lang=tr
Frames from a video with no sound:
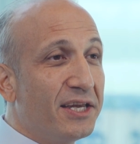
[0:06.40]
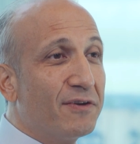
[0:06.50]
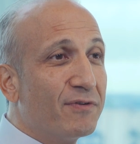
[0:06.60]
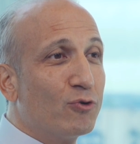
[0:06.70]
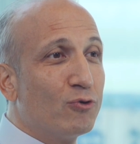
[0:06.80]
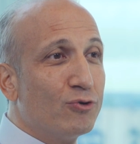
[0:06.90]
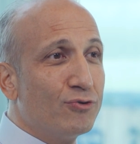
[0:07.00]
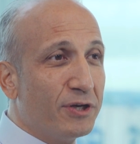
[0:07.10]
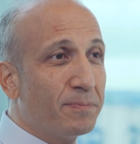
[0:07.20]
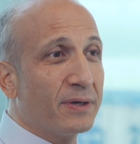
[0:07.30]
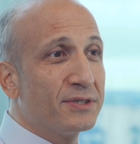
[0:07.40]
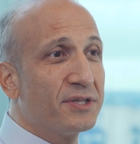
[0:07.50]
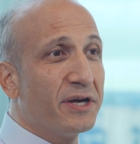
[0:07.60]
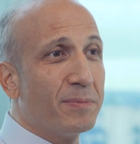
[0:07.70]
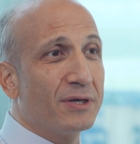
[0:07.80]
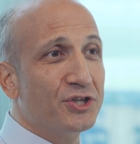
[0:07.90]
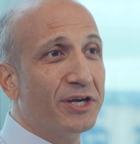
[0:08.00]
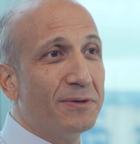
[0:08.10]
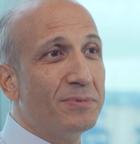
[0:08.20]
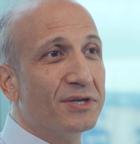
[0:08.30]
Yetenek ve kültür ilk bakışta yabancı
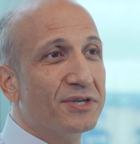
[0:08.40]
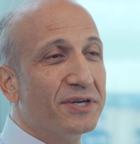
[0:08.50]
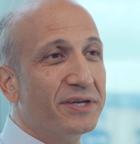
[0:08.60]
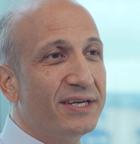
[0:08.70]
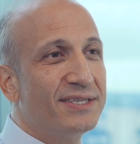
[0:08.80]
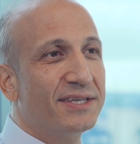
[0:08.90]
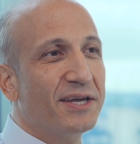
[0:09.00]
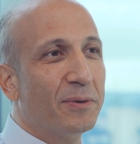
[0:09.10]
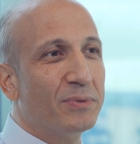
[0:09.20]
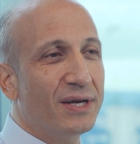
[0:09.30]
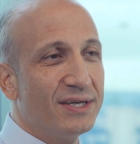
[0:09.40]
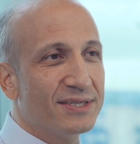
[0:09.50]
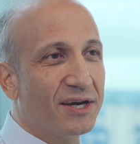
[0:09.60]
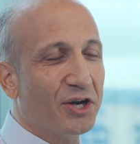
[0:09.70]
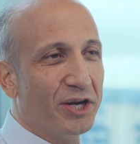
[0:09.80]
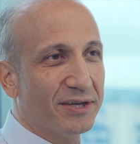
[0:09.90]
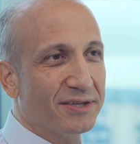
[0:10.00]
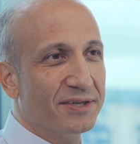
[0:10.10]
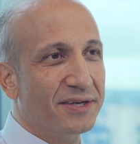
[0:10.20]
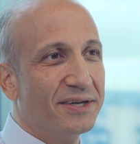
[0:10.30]
gelebilir. Eski tabirle insan
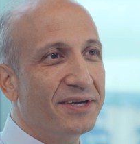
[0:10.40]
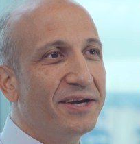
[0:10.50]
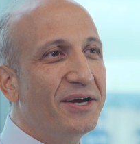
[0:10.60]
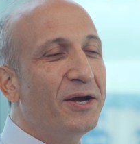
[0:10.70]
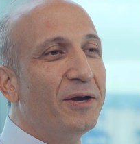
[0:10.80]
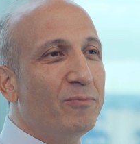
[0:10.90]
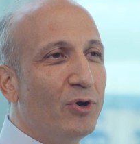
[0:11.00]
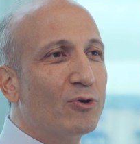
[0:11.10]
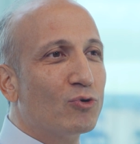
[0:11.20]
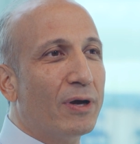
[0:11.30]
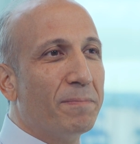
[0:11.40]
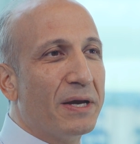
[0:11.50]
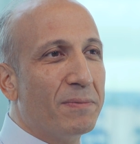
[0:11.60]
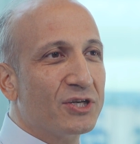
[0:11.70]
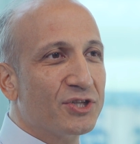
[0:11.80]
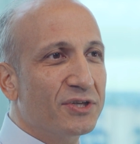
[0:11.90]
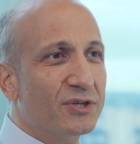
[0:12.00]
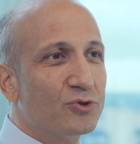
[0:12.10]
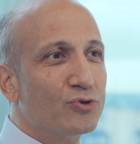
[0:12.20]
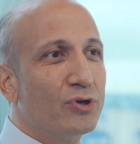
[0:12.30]
kaynakları. Böyle kullanmaya
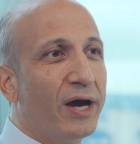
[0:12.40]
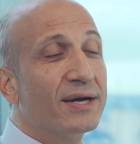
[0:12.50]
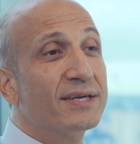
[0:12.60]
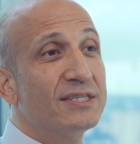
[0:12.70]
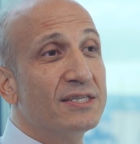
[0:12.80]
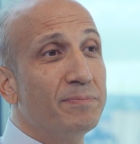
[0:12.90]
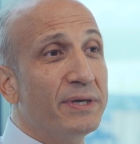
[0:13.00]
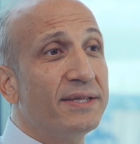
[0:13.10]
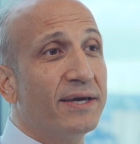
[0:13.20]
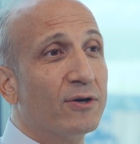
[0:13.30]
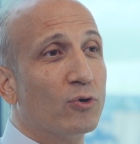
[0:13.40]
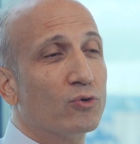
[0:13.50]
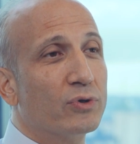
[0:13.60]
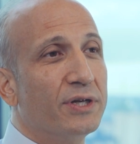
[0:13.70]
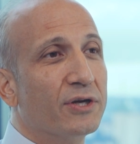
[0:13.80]
başladık çünkü herkesin bir yetenek olduğuna